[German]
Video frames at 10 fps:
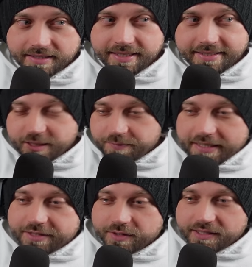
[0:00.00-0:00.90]
Das heißt,
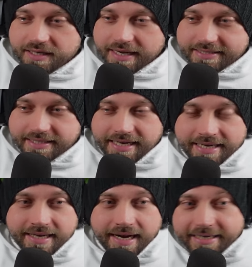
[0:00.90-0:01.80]
Space Godzilla ist hier
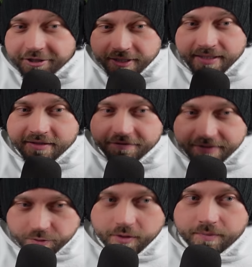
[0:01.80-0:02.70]
keine eigenständige
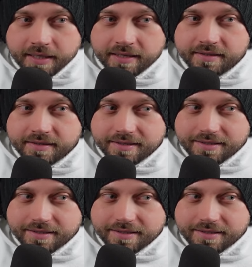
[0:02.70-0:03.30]
Figur mehr,